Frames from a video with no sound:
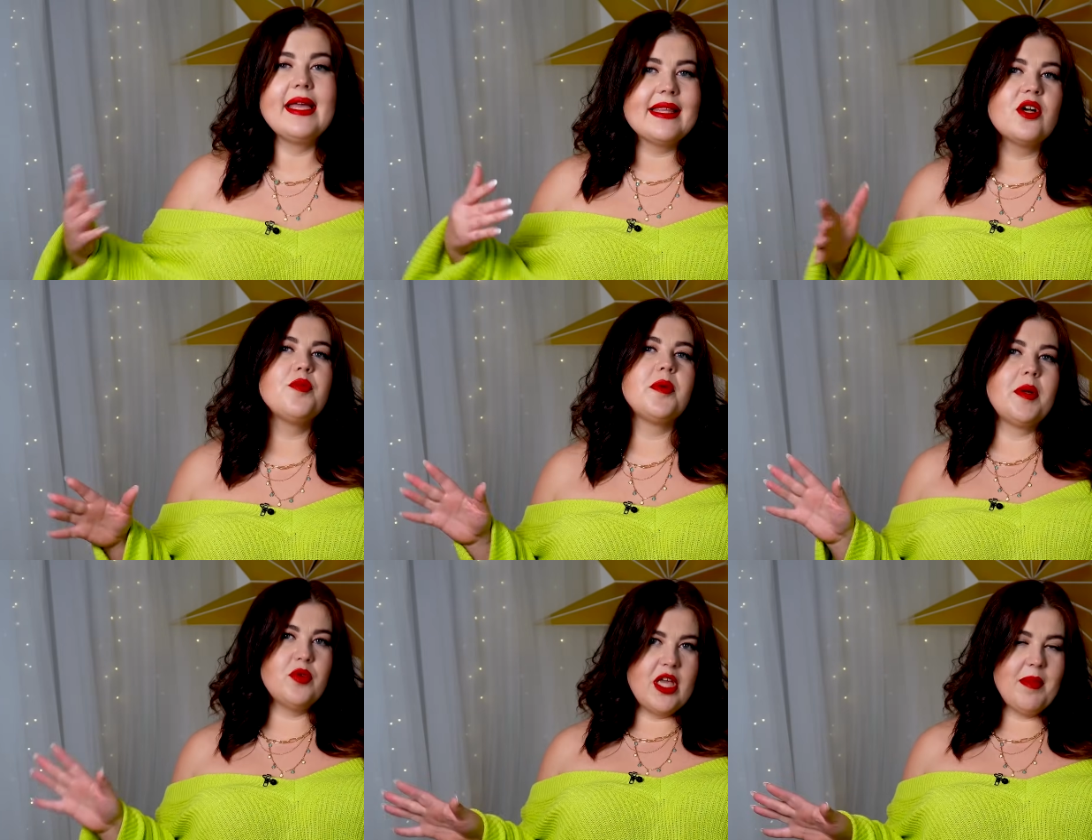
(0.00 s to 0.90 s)
Ja tego
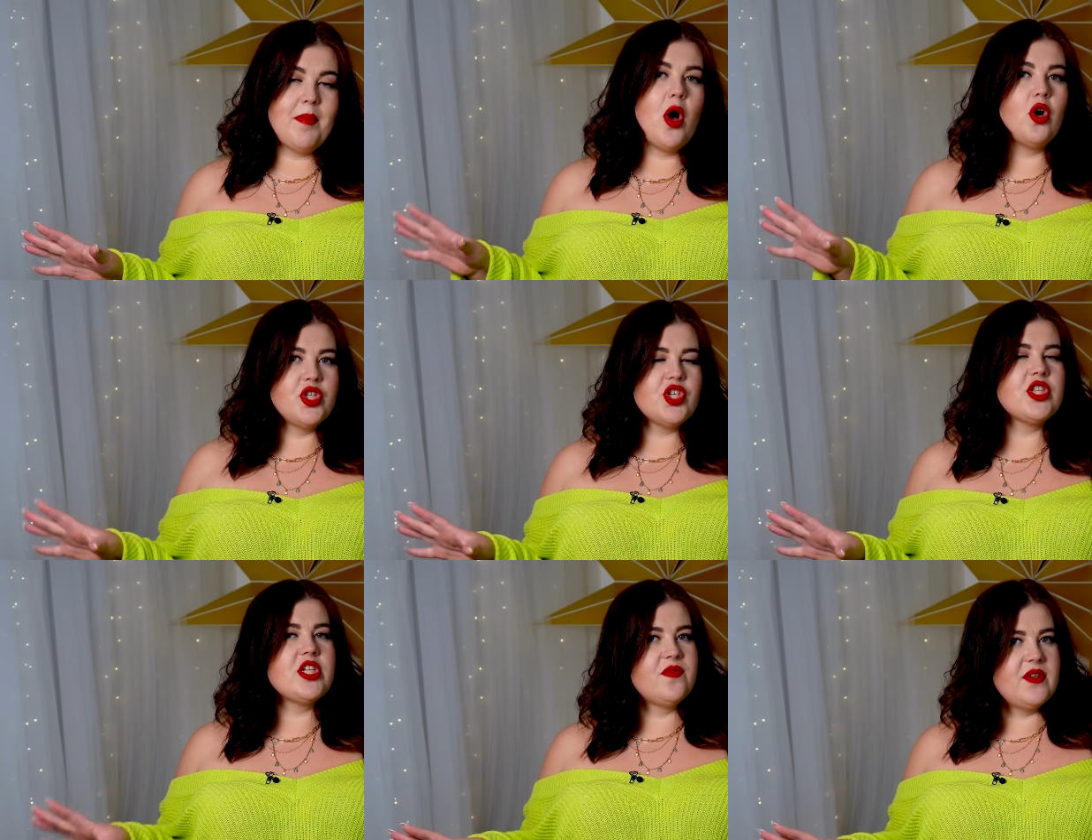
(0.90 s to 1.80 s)
problemu nie mam,
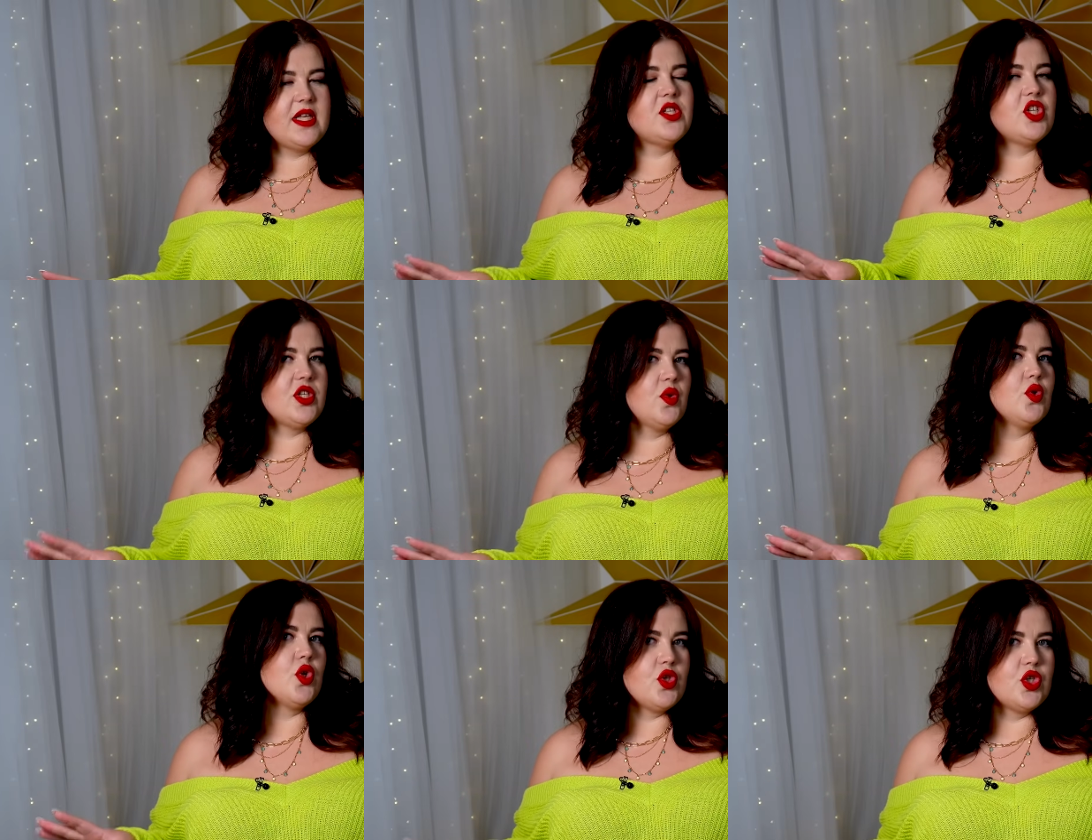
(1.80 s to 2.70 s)
chociaż też widać, że
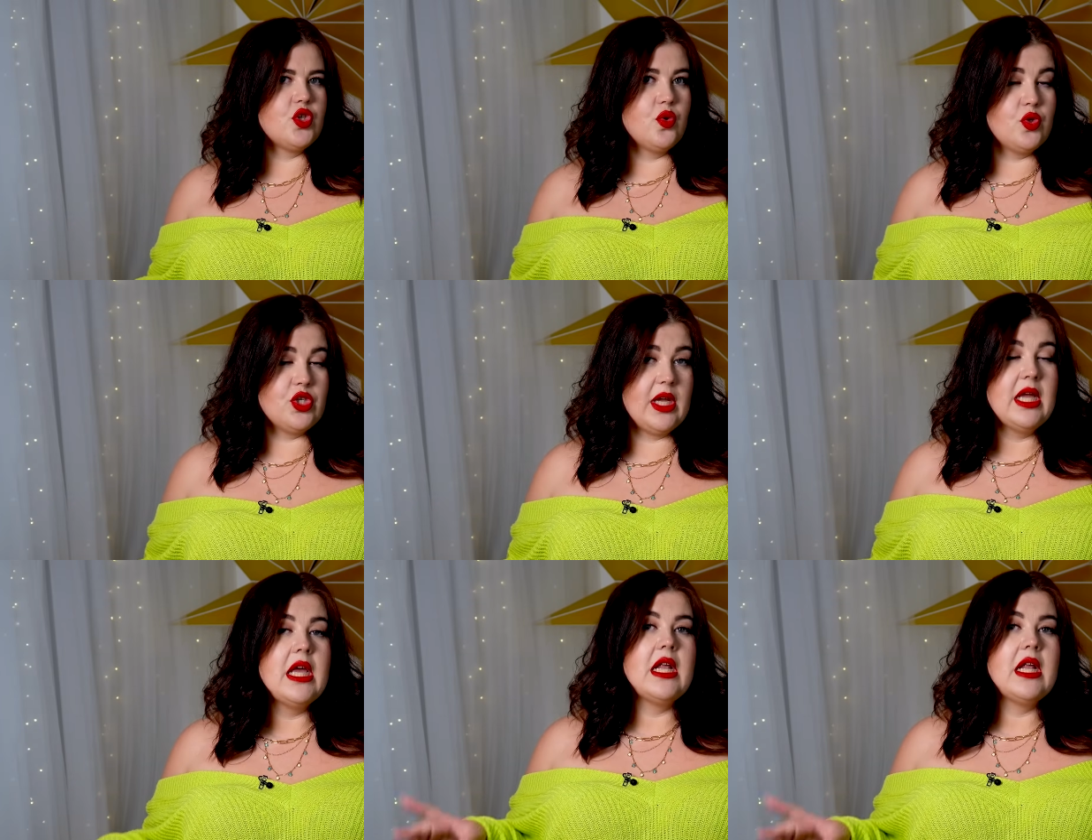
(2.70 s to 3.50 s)
są dosyć luźne.